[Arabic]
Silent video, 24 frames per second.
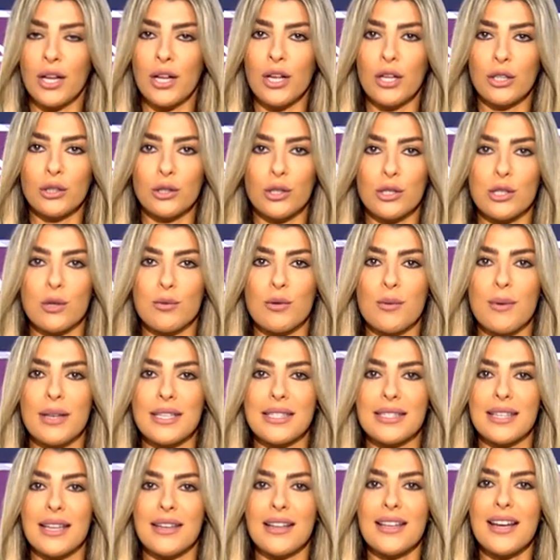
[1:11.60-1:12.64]
اتصلوا
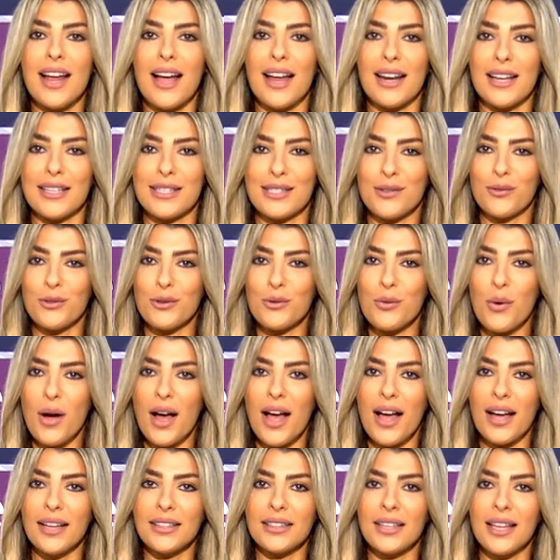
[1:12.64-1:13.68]
سلر على
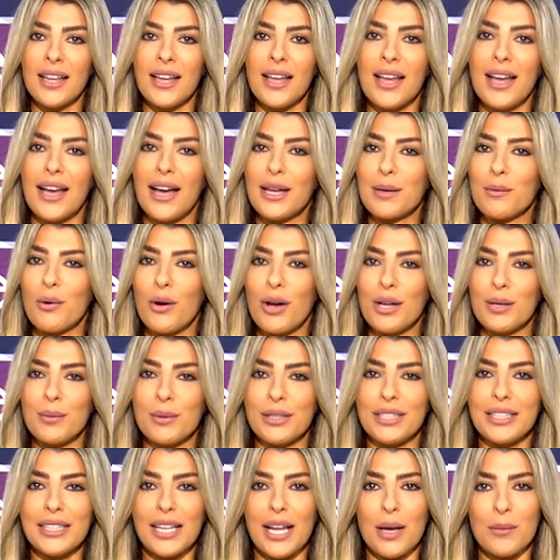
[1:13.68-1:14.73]
01
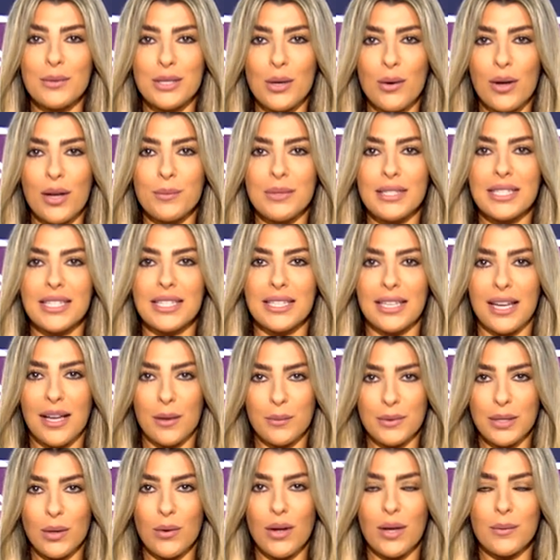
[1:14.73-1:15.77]
44 55
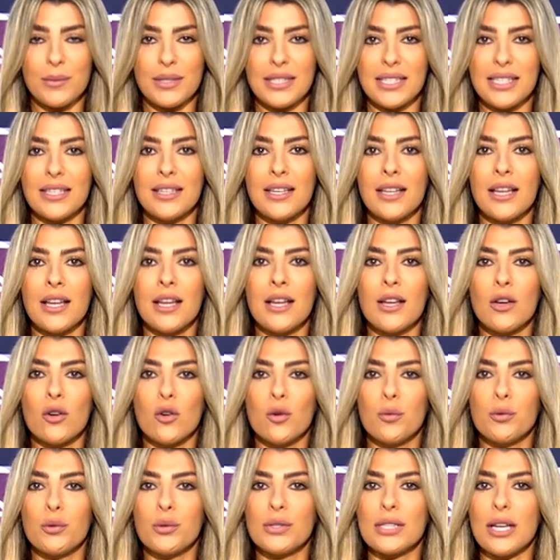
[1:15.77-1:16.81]
55
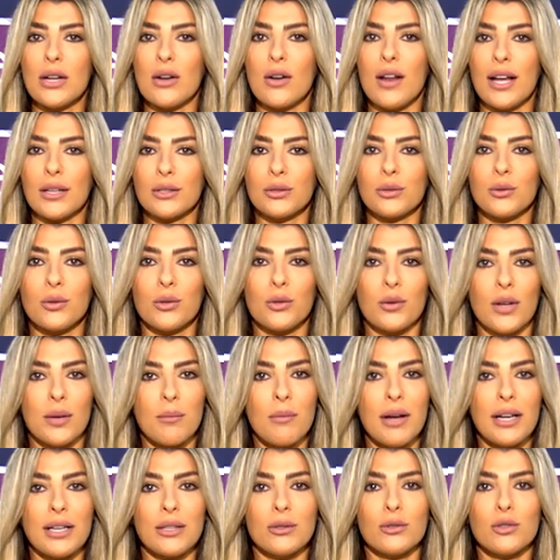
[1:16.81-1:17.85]
وبيوصلوا لعندكم وين ما
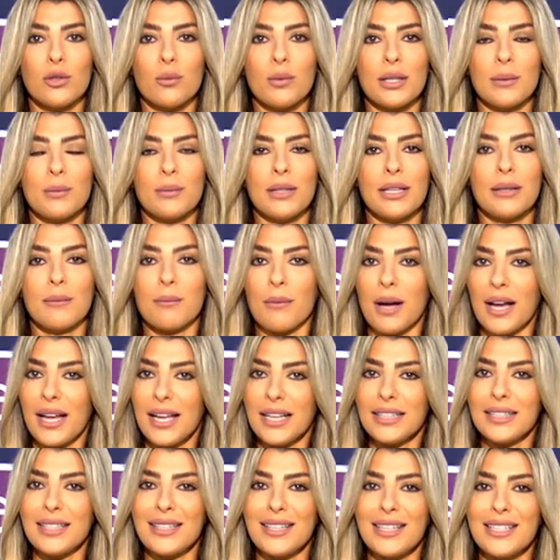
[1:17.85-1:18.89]
كنتوا بلبنان مع
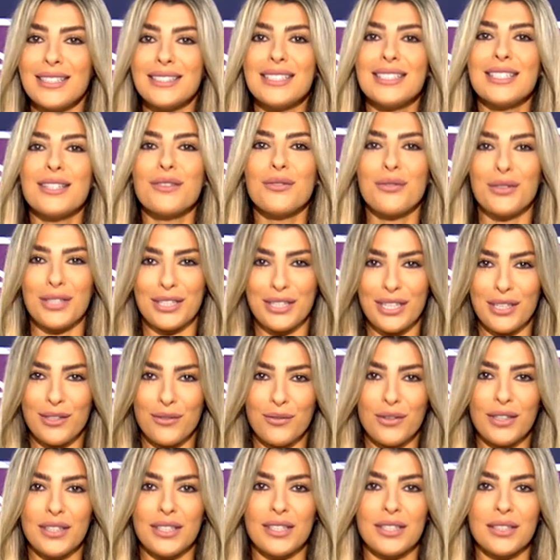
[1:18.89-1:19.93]
هيدي الهديه فري
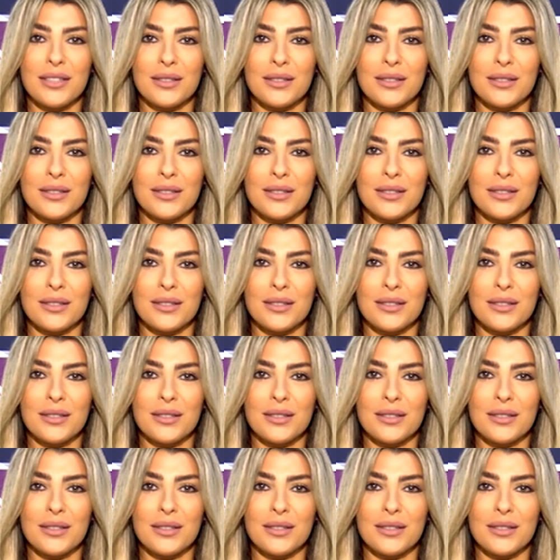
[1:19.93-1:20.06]
دليفري